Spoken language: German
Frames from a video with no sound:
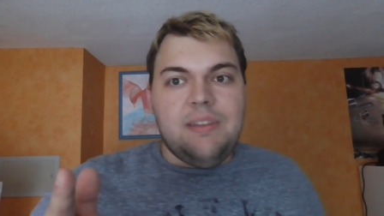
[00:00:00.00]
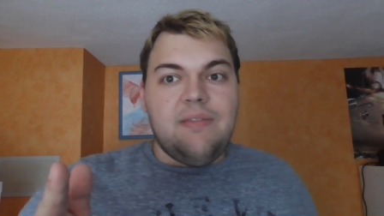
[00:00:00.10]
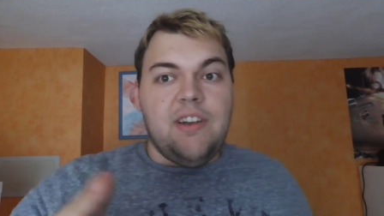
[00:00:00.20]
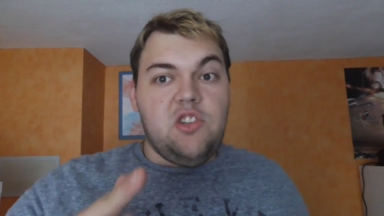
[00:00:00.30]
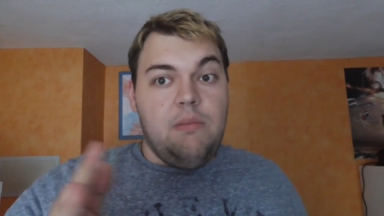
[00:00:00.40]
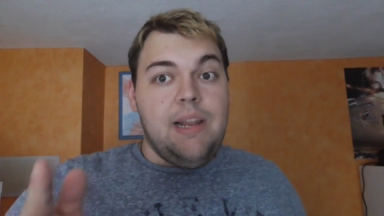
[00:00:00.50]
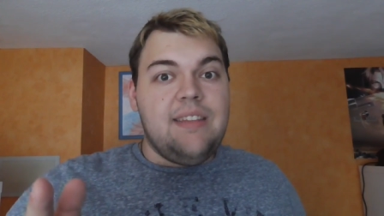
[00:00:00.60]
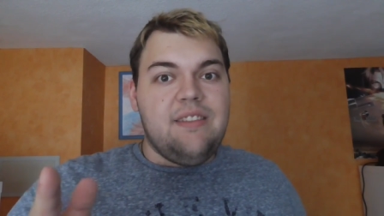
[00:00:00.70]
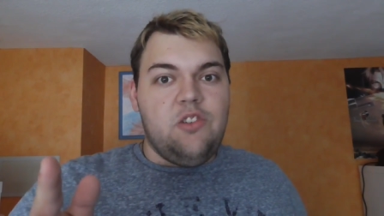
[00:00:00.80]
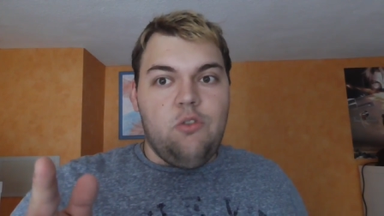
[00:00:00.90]
das war schon im
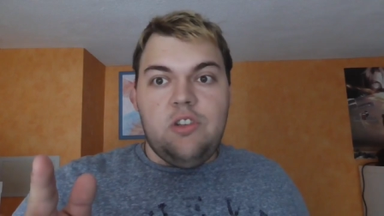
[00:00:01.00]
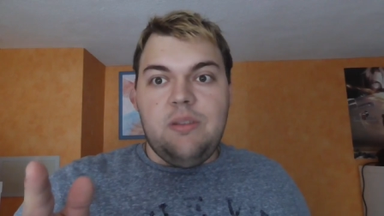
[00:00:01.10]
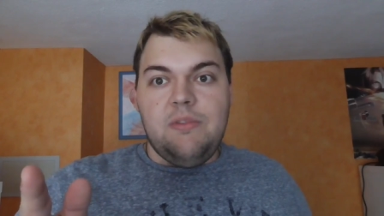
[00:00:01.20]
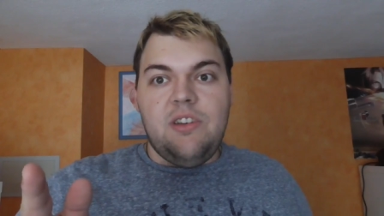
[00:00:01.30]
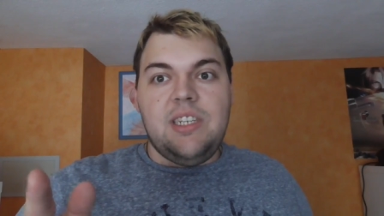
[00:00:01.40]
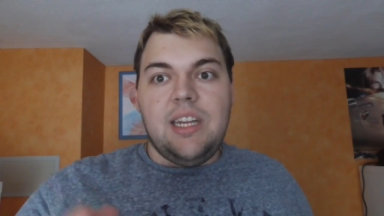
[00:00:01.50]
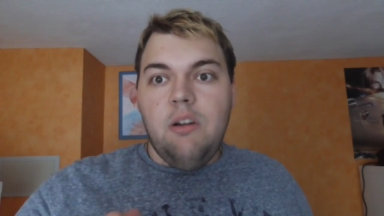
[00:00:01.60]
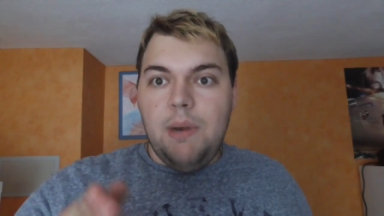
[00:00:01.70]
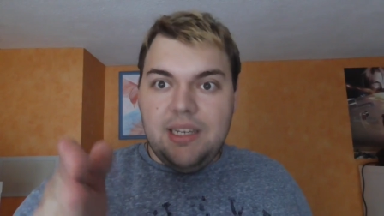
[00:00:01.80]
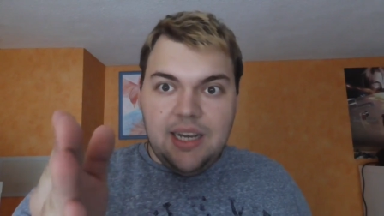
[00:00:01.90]
letzten Show zum Sonntag,
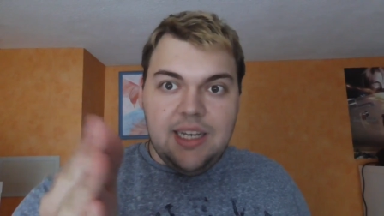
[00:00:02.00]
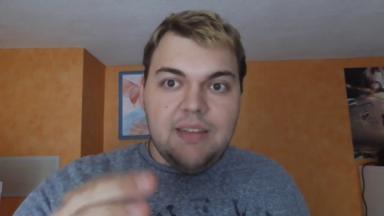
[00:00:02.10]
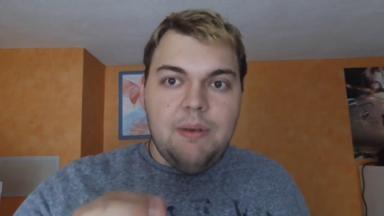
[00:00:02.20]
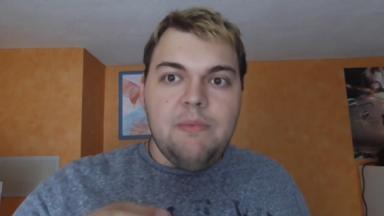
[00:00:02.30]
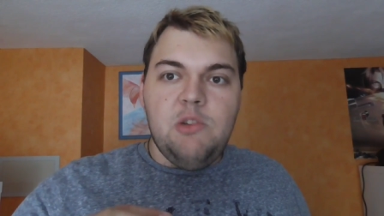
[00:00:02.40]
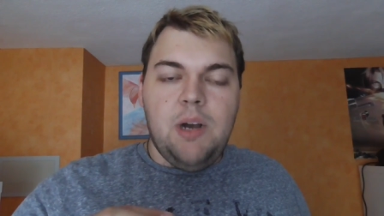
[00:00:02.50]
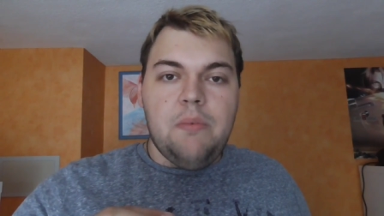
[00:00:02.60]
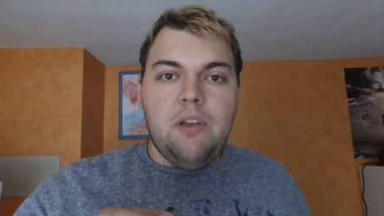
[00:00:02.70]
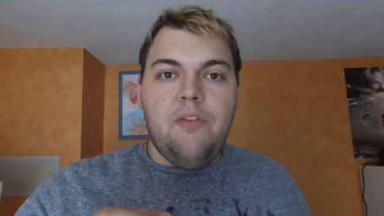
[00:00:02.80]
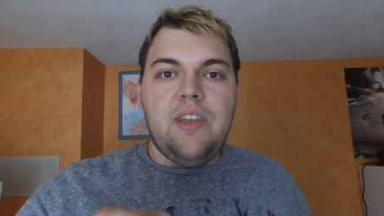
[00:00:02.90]
nochmal danke, dass man mich
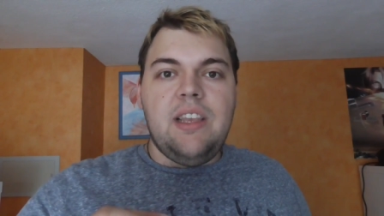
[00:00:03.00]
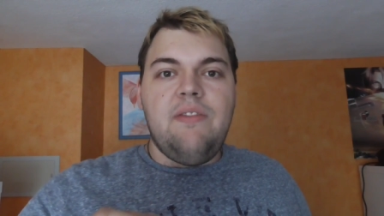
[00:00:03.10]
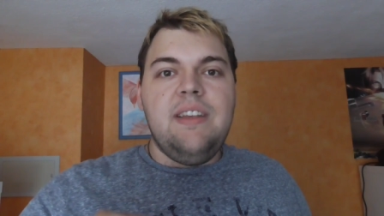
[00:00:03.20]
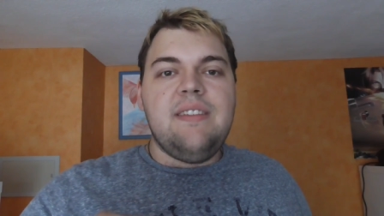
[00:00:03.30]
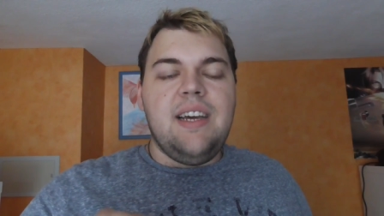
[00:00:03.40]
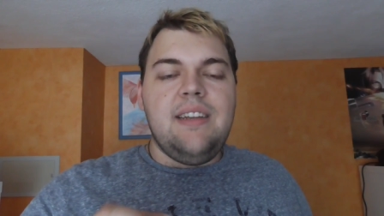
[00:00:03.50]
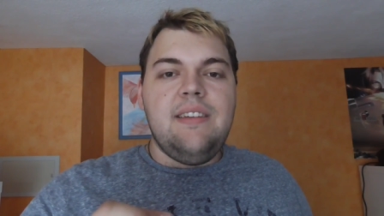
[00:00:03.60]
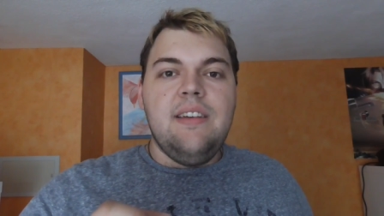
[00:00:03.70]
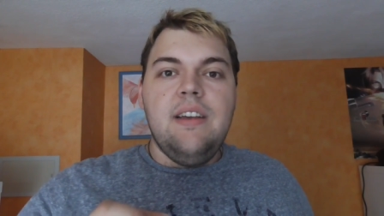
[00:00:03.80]
überhaupt darauf hingewiesen hat,